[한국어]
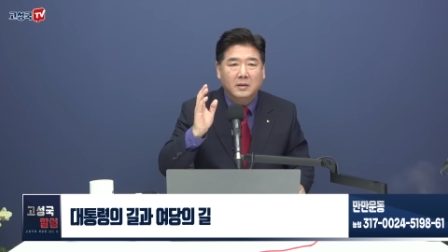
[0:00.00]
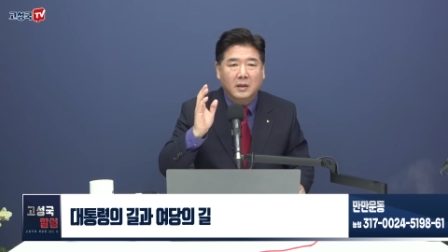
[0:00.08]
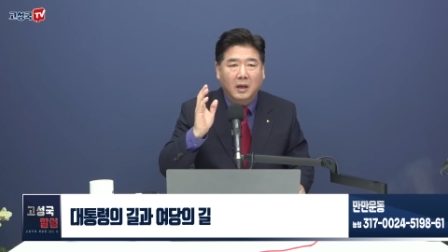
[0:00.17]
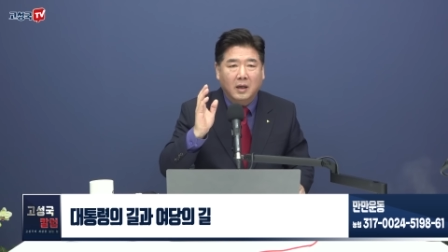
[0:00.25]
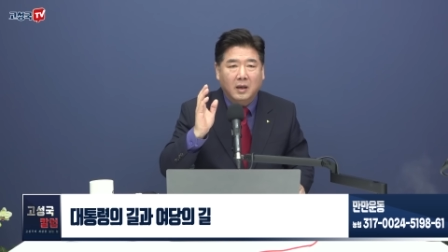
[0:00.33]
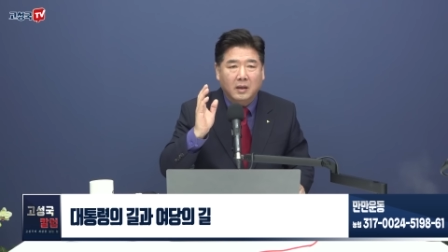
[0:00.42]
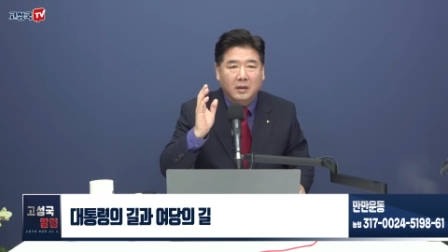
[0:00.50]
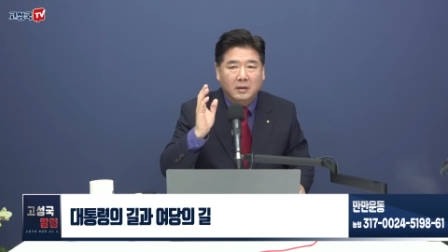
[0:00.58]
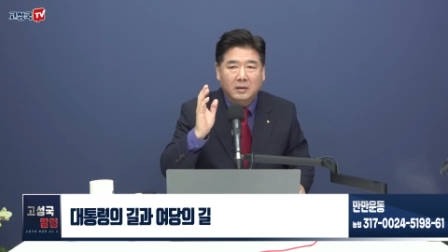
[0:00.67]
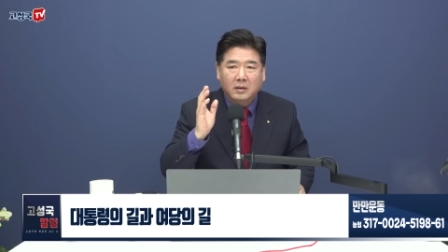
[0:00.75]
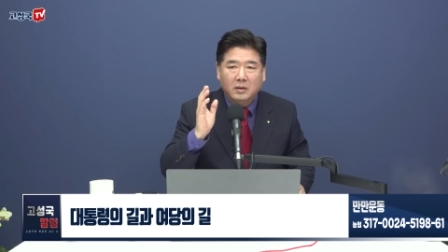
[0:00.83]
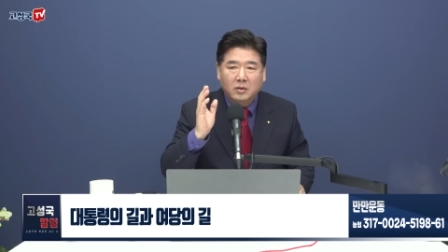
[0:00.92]
제가
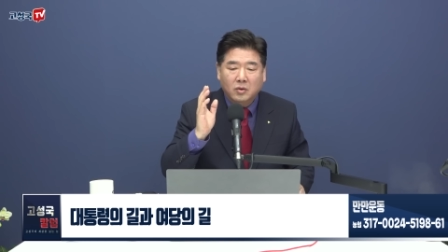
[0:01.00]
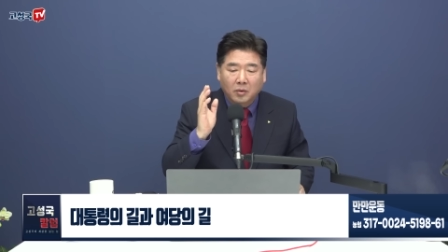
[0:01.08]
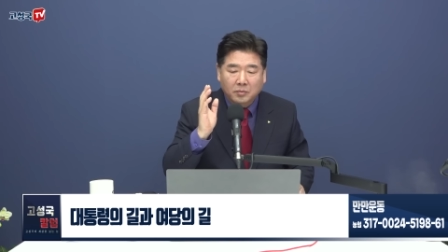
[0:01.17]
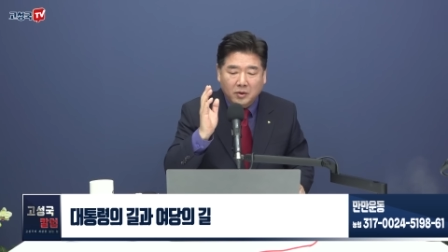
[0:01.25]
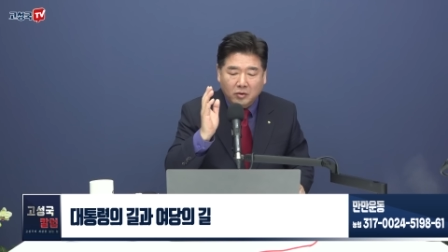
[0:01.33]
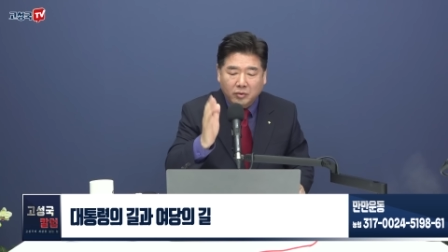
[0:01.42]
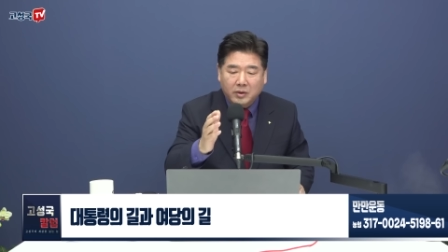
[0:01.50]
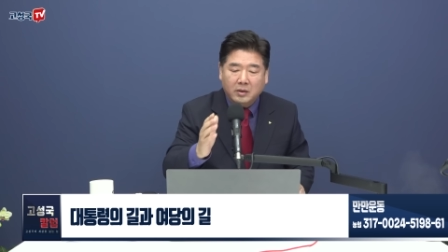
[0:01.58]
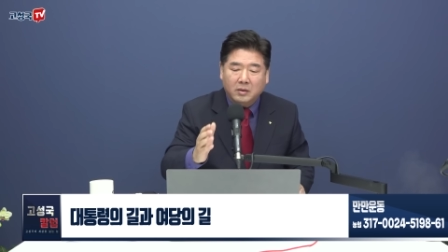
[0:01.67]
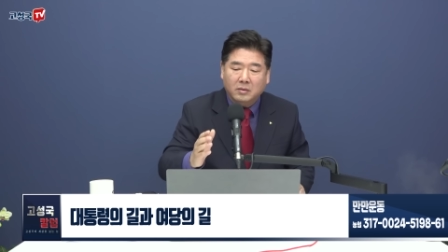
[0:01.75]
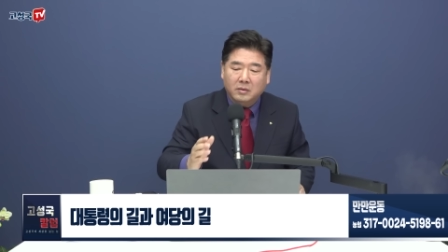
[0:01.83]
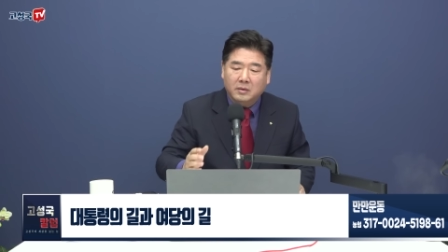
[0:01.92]
좀 더
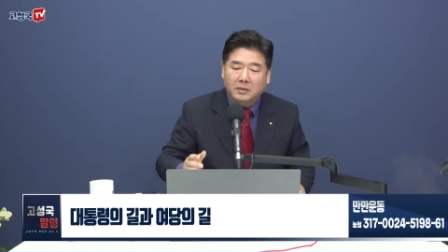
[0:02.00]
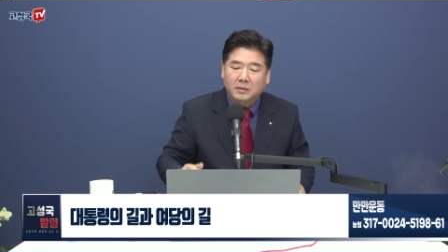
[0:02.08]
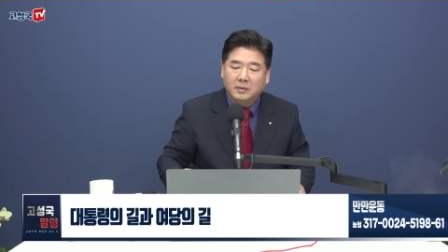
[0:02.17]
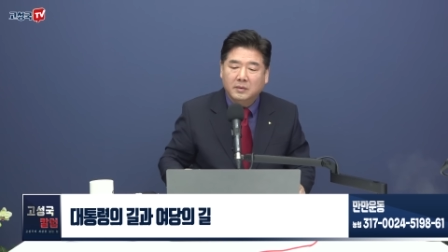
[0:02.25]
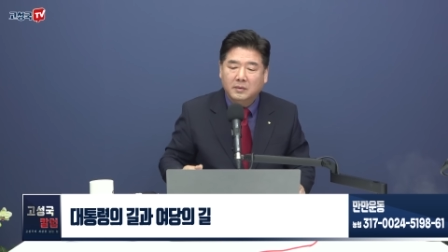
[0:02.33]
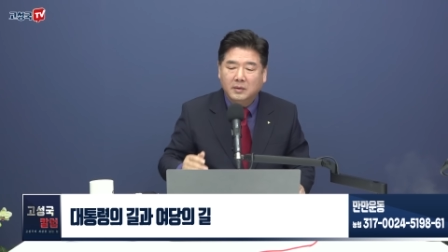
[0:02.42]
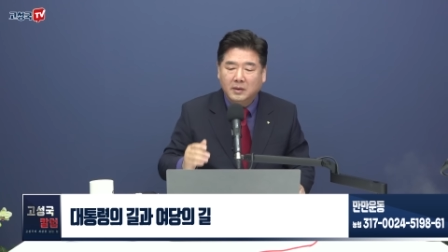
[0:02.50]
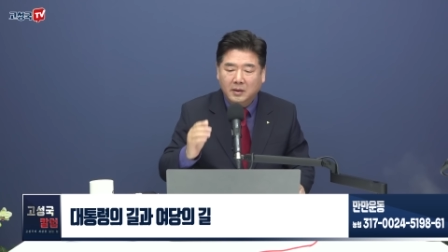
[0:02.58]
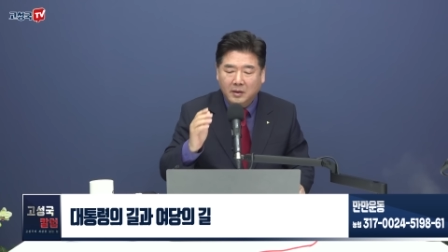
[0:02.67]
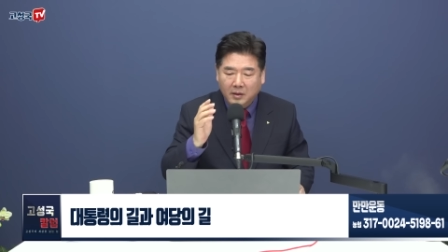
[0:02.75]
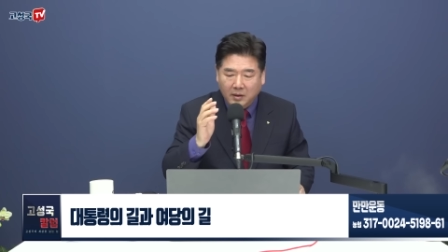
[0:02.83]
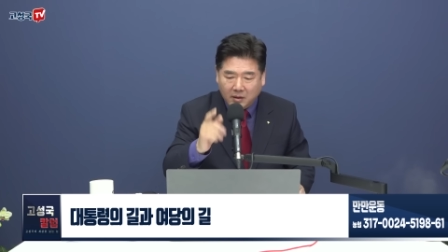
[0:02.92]
구체적으로
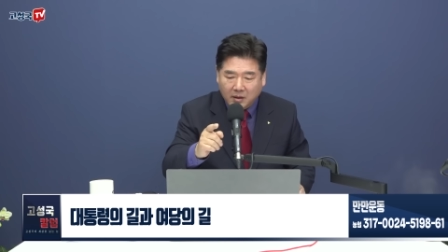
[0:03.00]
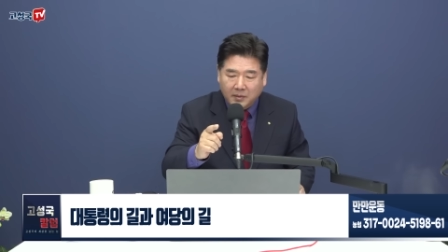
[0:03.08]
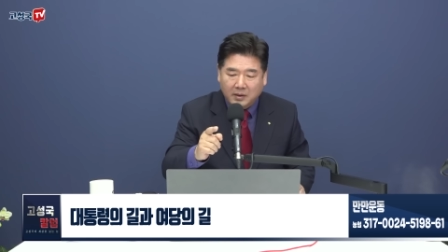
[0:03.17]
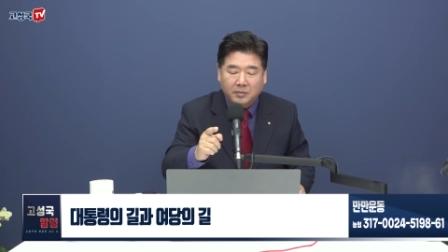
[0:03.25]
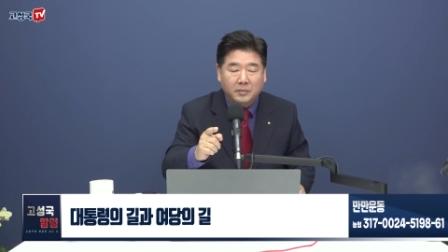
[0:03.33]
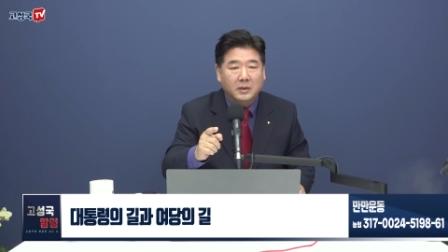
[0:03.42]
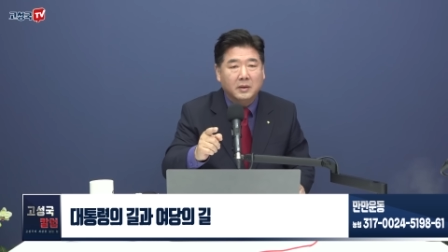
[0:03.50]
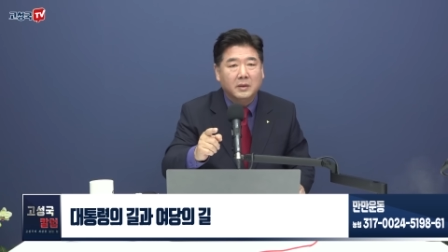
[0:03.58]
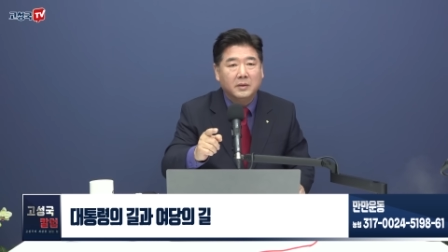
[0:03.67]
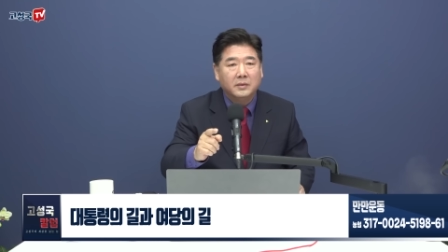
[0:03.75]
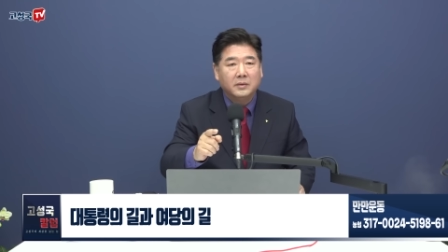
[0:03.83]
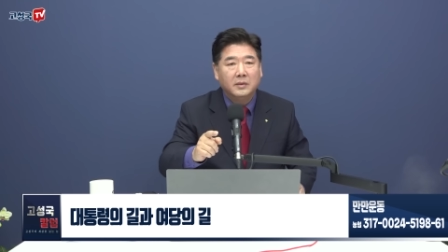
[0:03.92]
이렇게
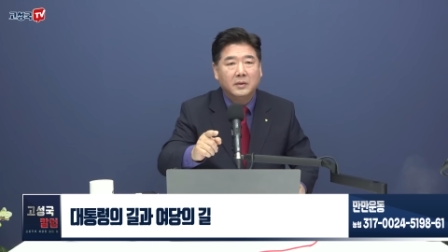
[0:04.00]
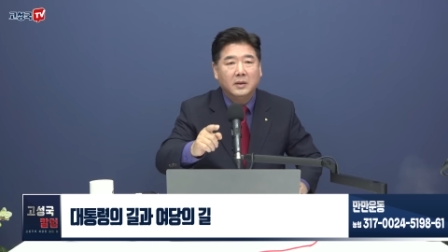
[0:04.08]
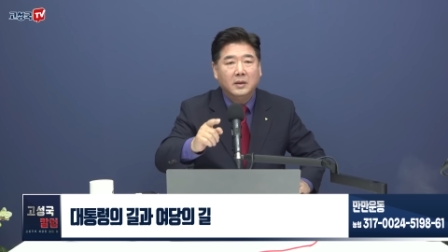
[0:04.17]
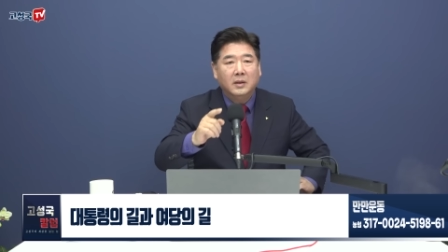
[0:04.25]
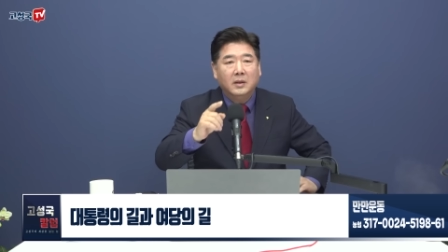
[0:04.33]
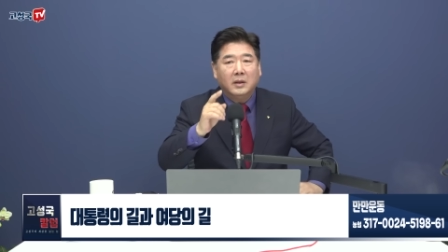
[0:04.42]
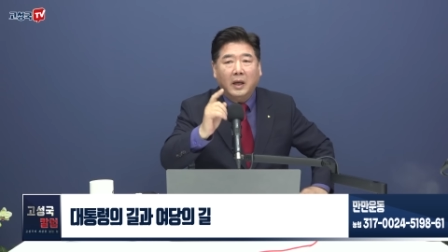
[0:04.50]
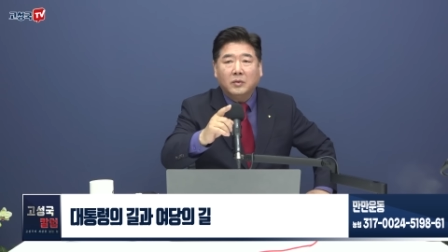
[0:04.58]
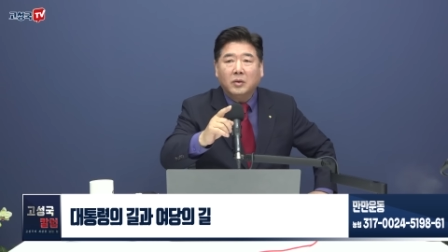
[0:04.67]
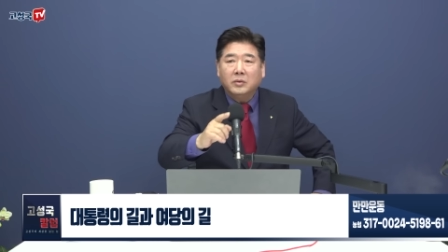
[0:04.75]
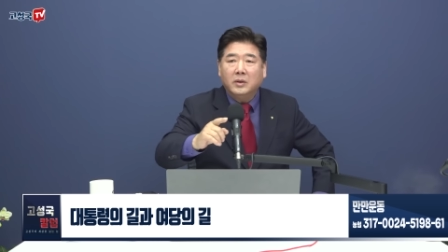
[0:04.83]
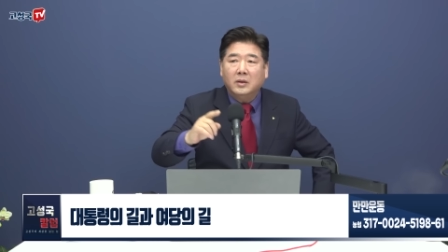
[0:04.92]
말씀드릴게요.
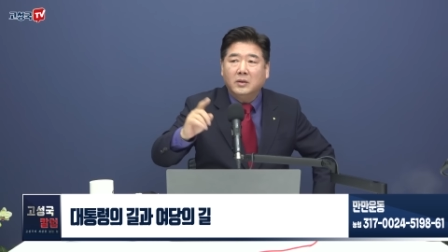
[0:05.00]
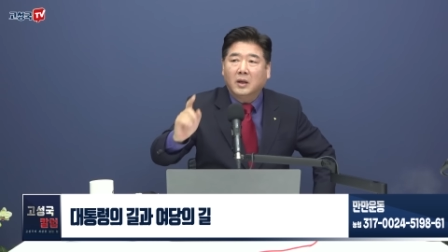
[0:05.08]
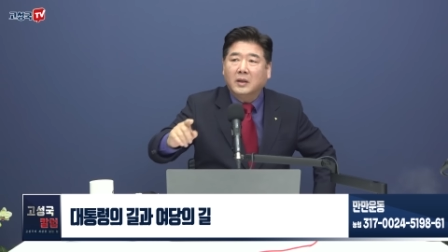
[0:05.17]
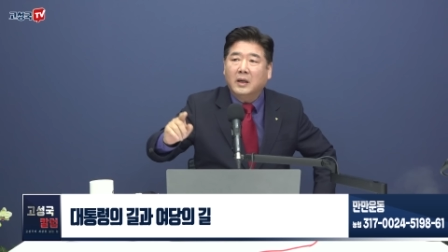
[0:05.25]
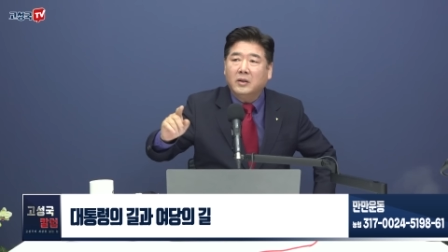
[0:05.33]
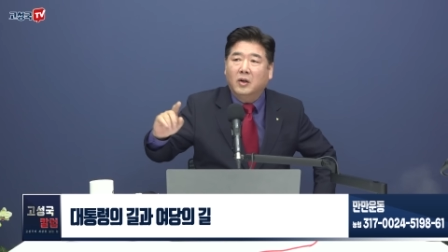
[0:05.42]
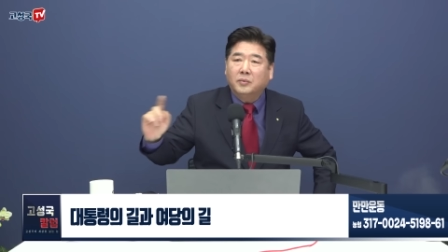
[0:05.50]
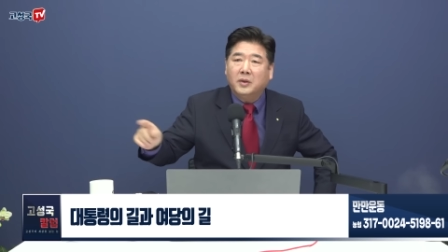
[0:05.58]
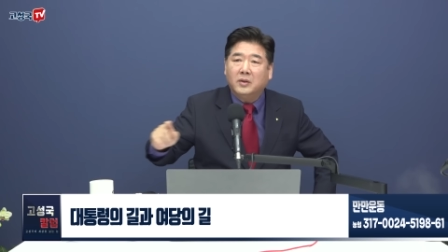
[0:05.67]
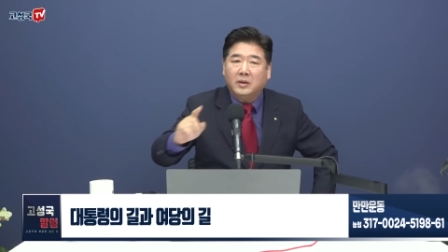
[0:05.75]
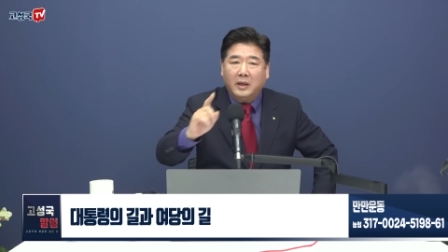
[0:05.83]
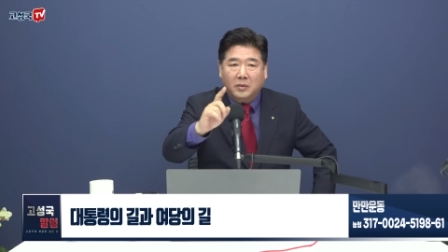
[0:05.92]
대통령은 여당이
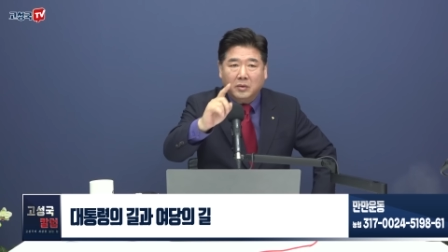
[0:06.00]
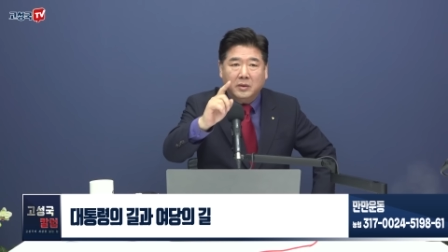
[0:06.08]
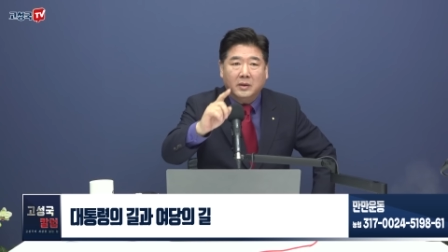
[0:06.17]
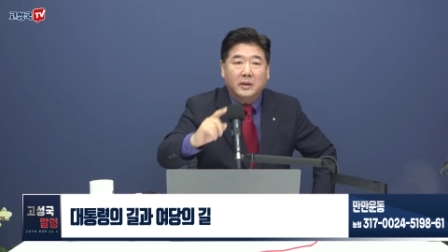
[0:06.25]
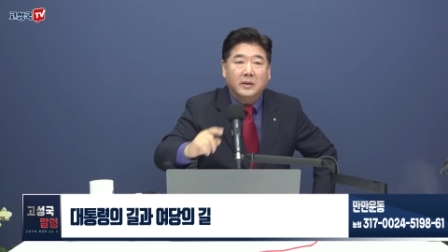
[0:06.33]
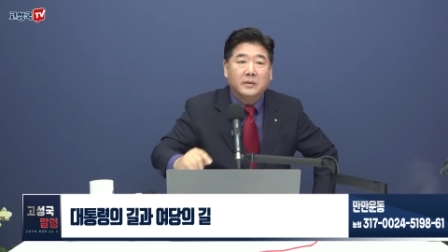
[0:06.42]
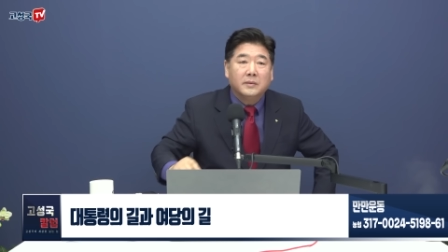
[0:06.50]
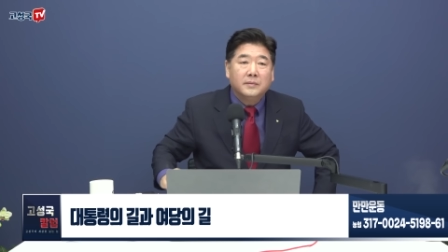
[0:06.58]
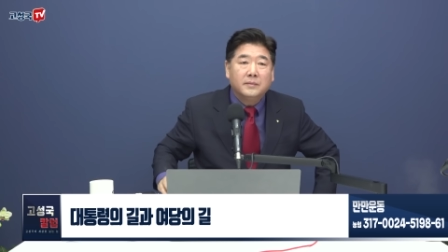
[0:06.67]
없어도 대통령이에요.